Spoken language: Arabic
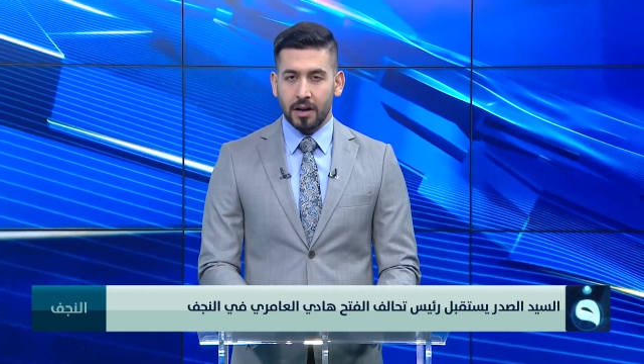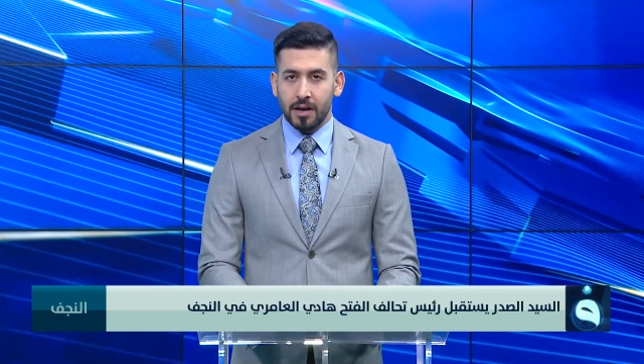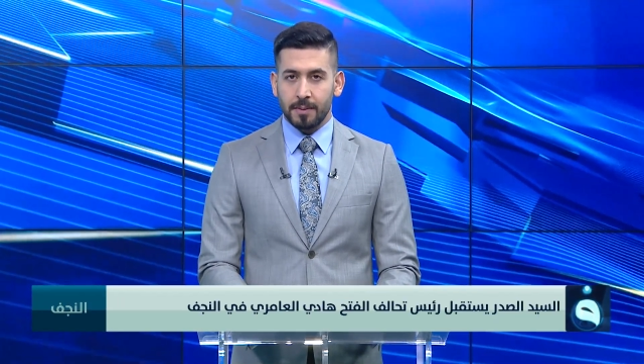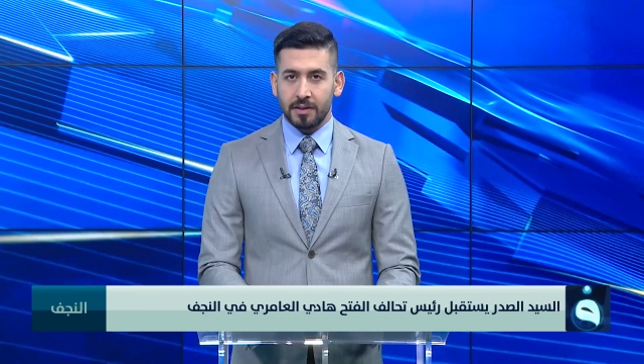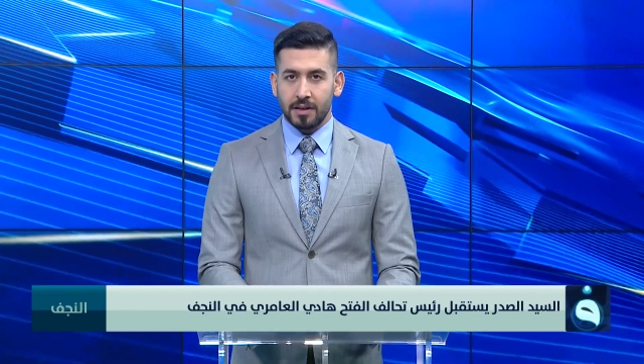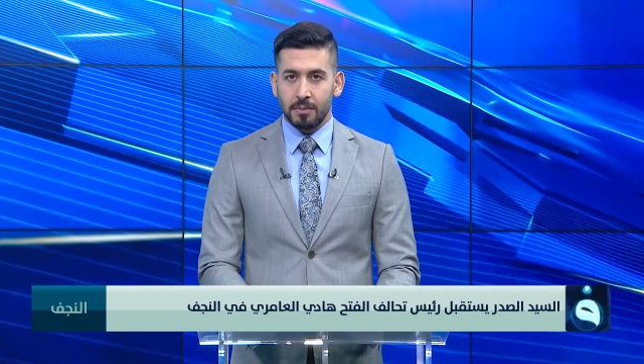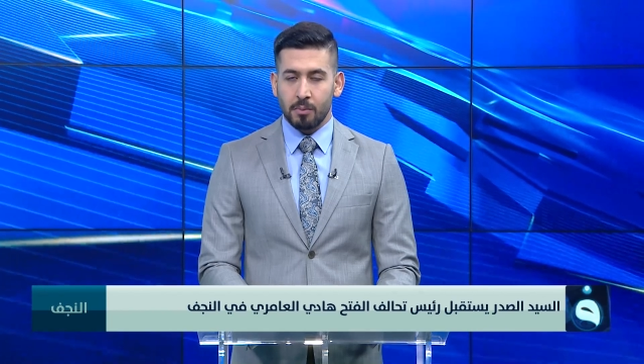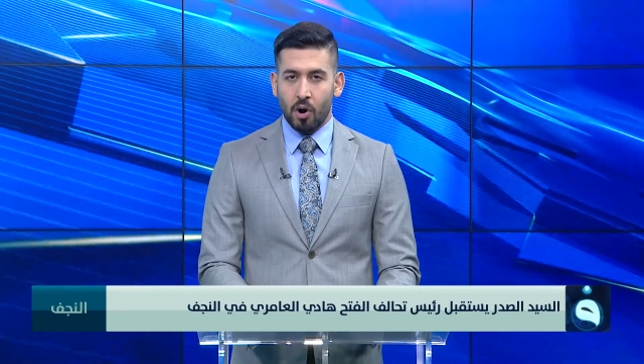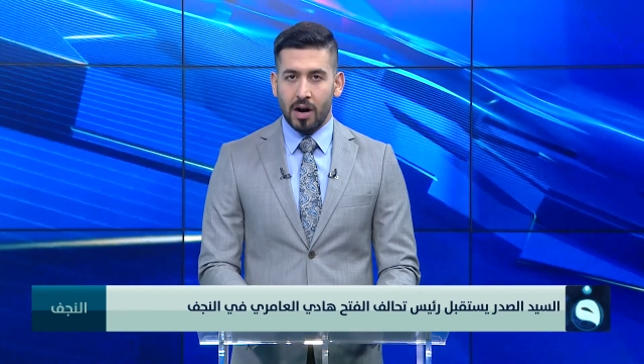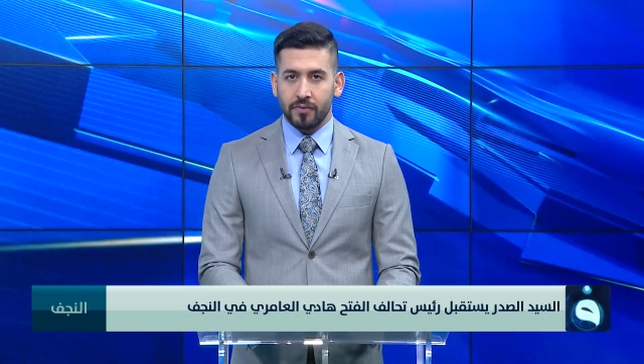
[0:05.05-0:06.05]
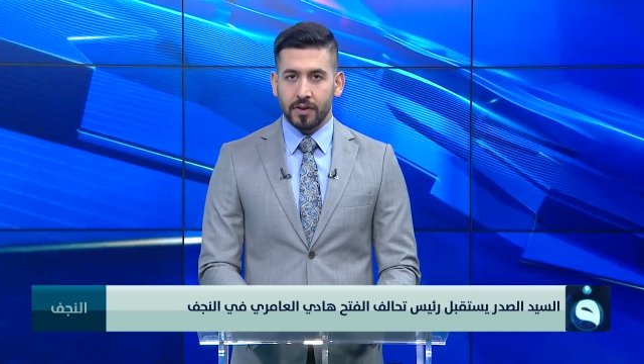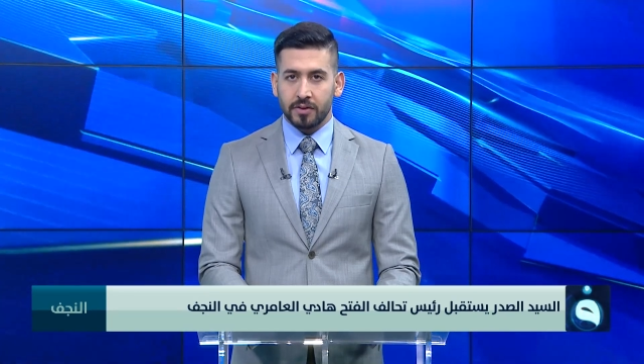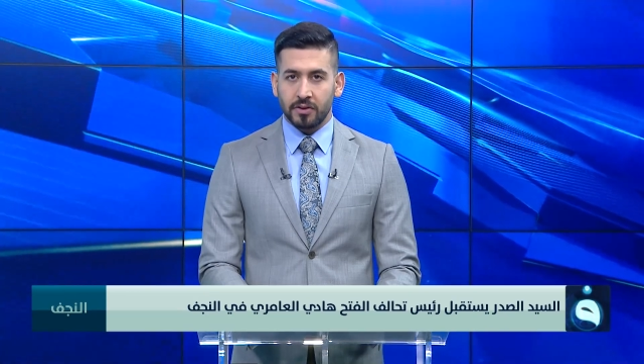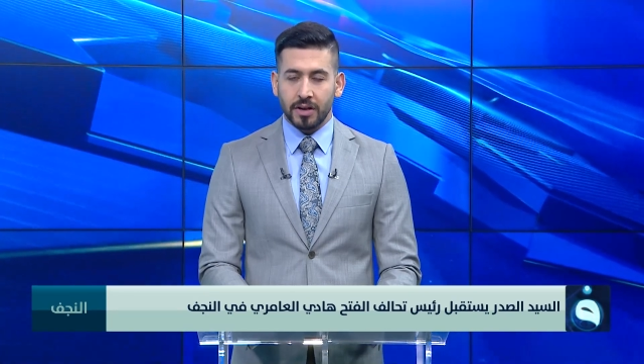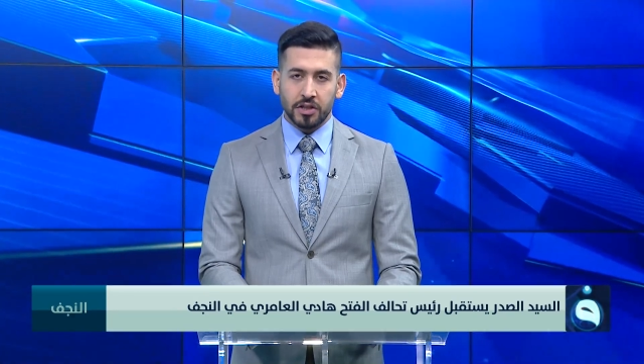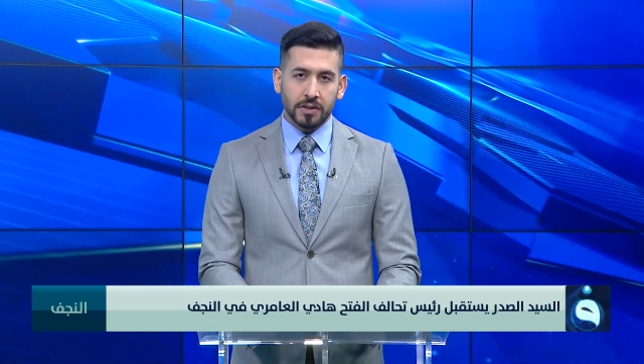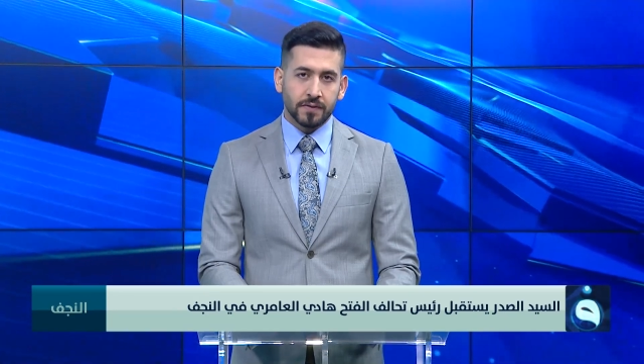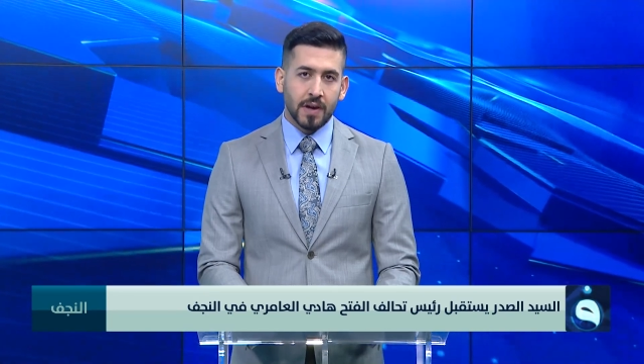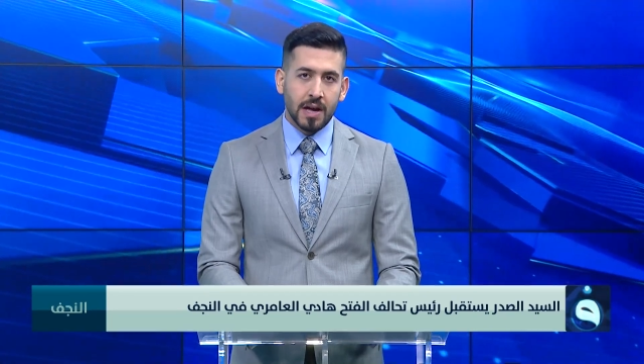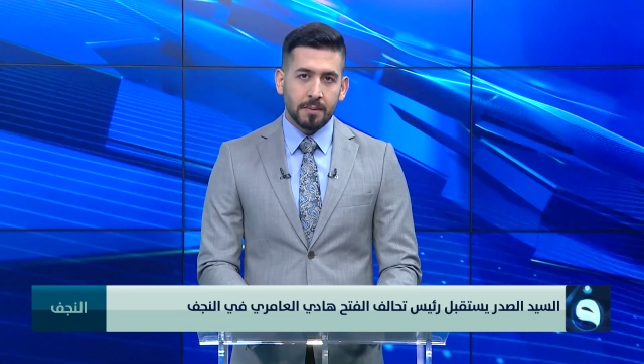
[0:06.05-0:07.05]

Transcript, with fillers: إقامته بمحافظة النجف